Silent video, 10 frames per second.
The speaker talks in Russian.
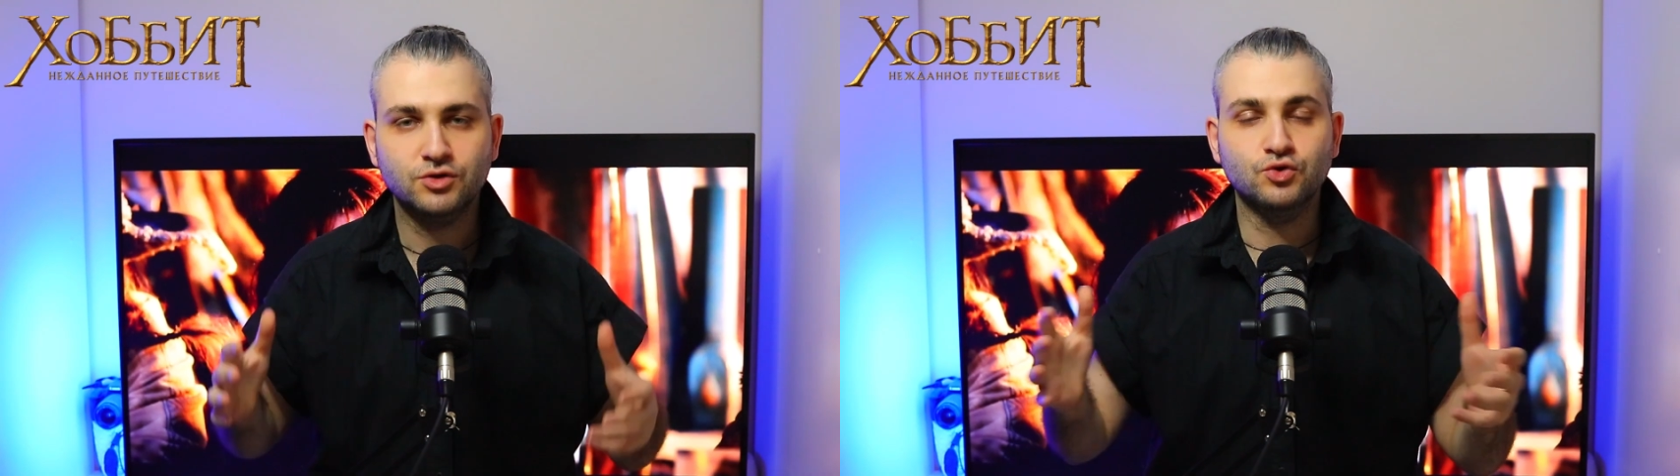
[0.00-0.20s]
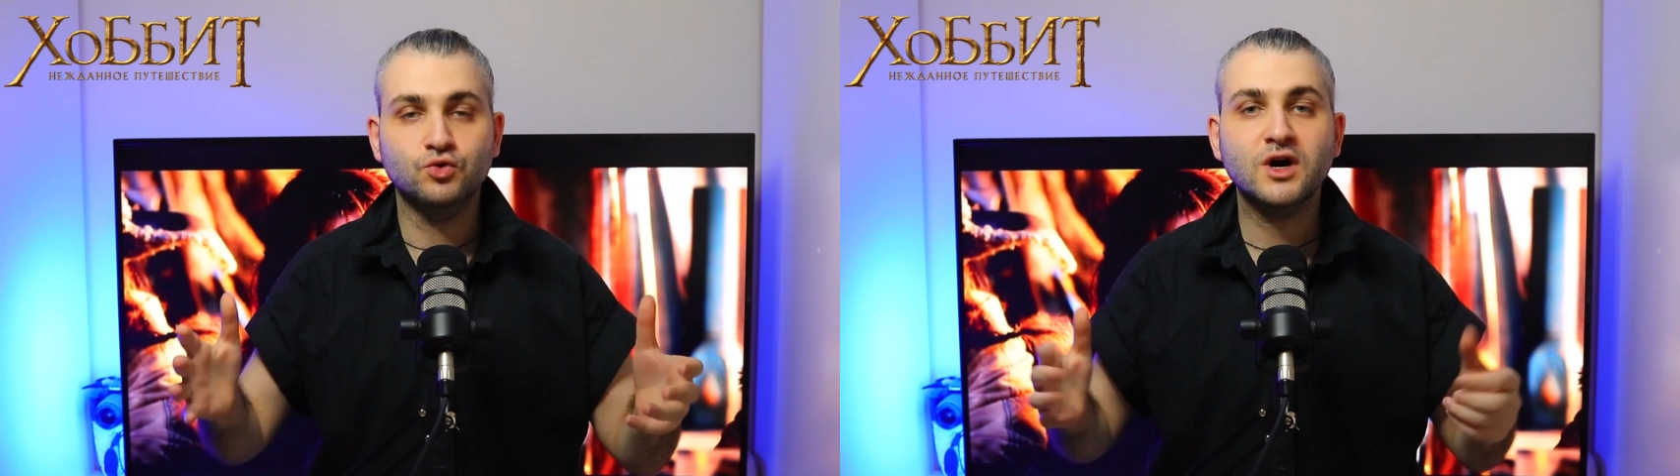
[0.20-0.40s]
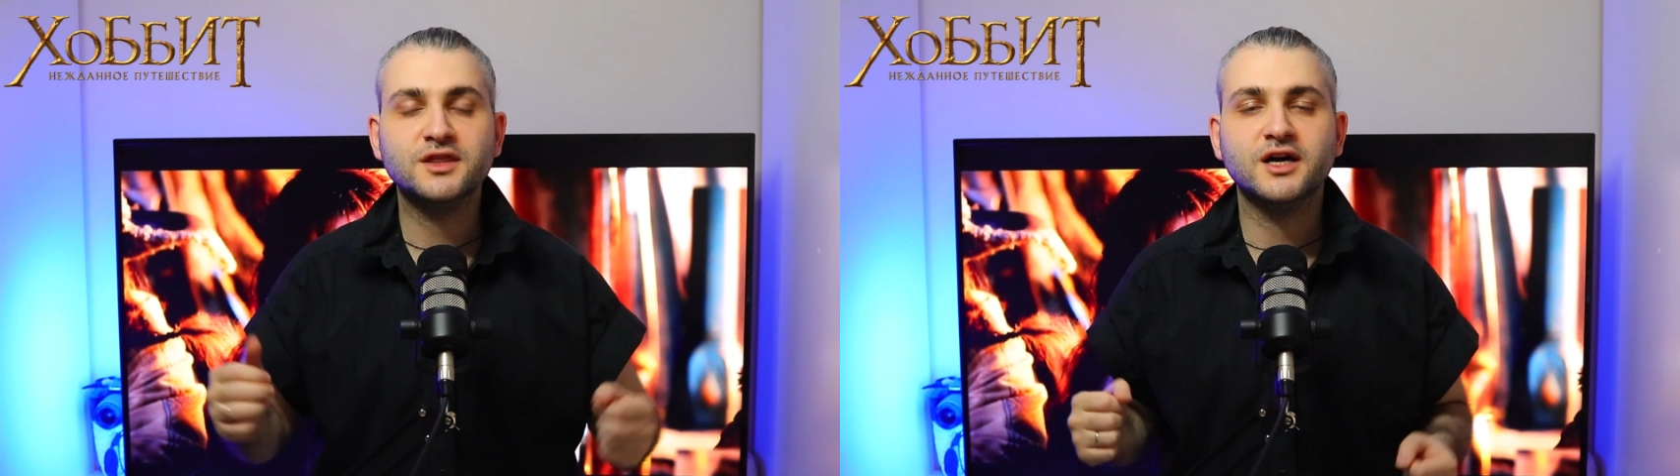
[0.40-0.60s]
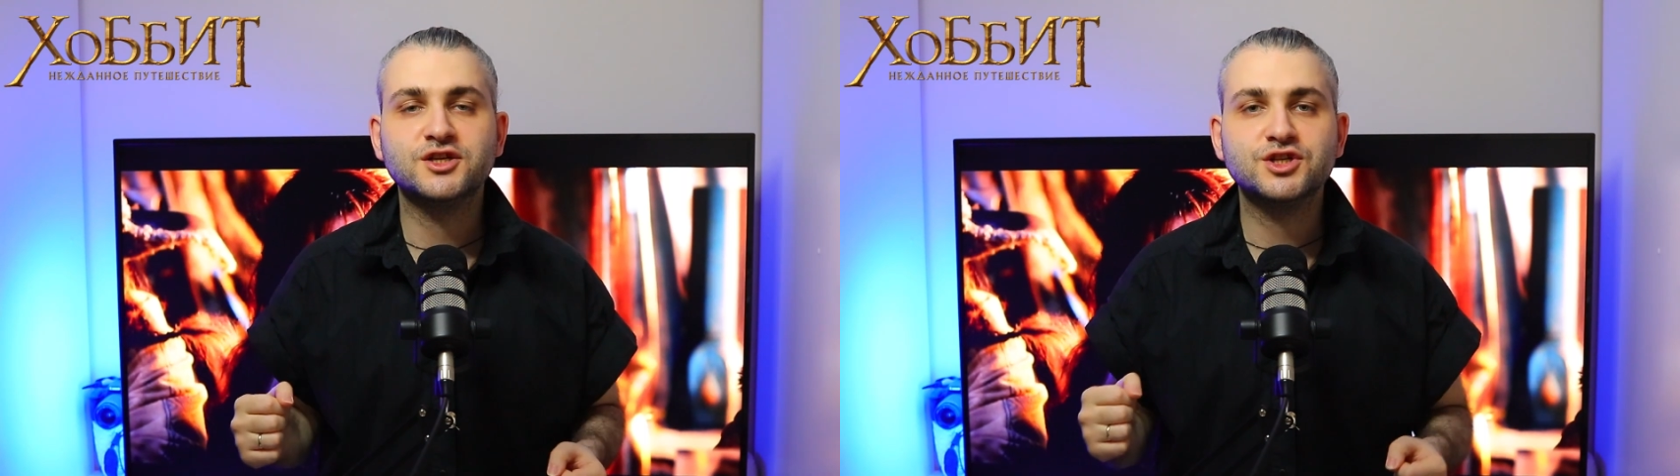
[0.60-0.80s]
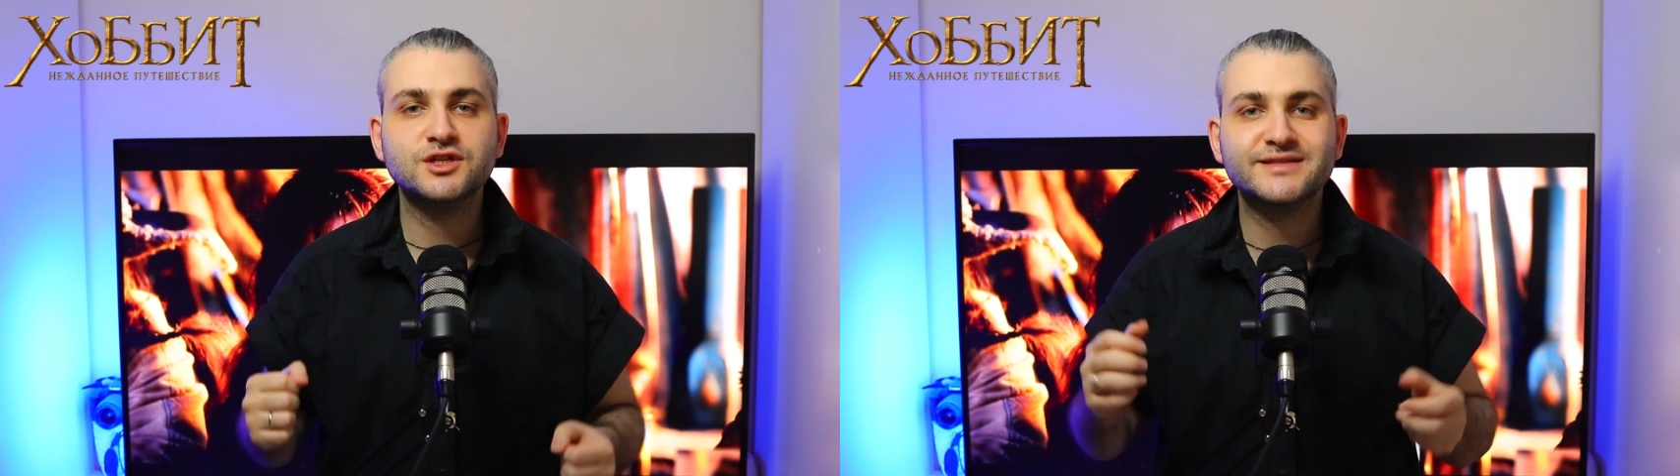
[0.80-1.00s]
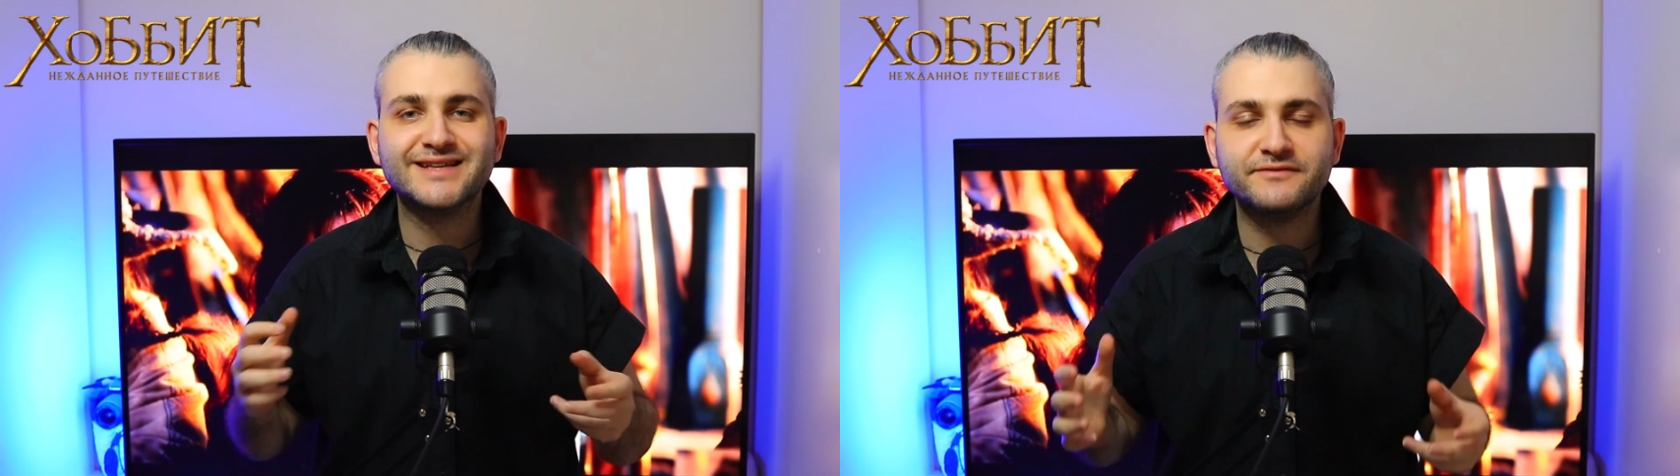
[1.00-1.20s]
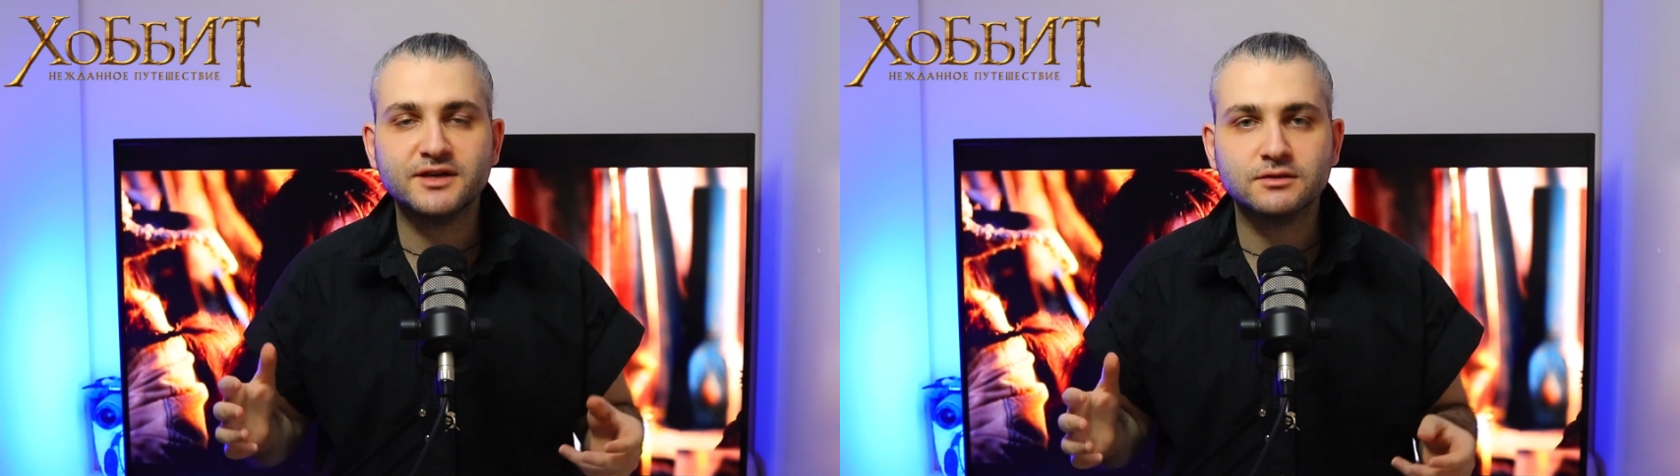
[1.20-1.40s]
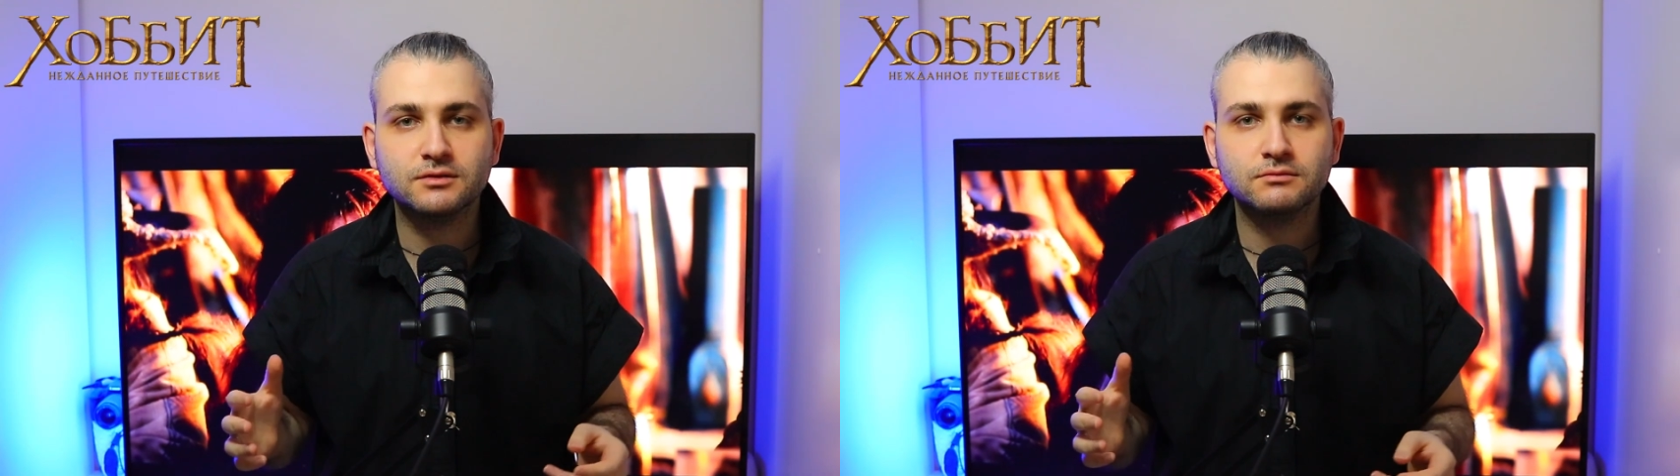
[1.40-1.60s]
Ну а дальше
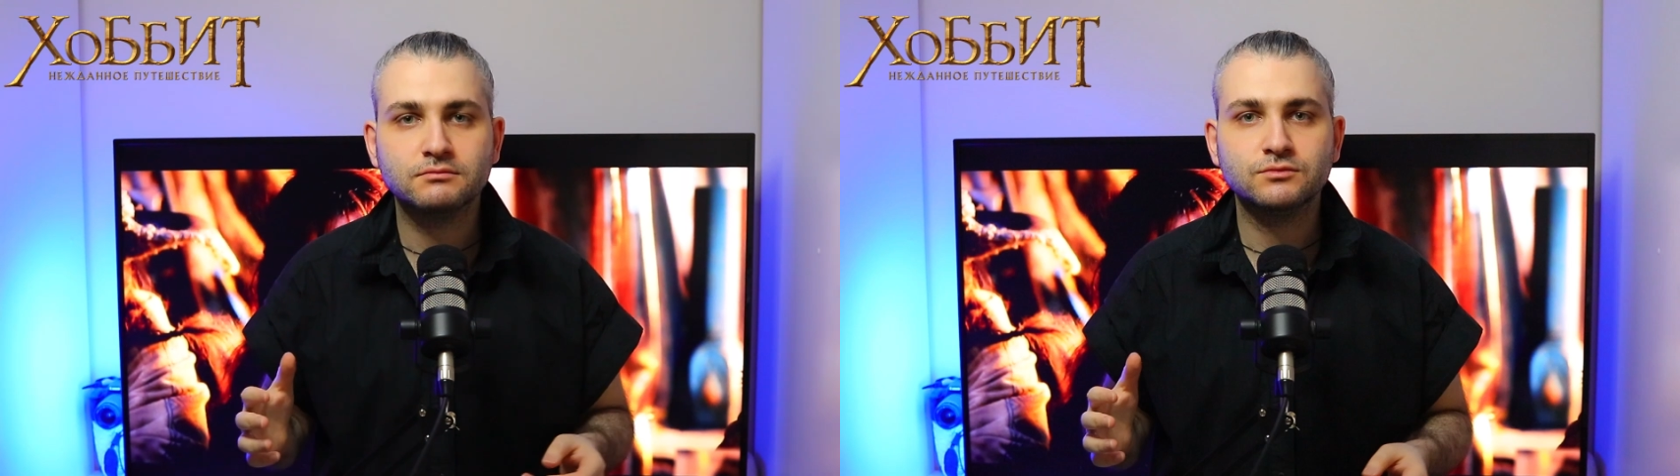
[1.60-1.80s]
совет.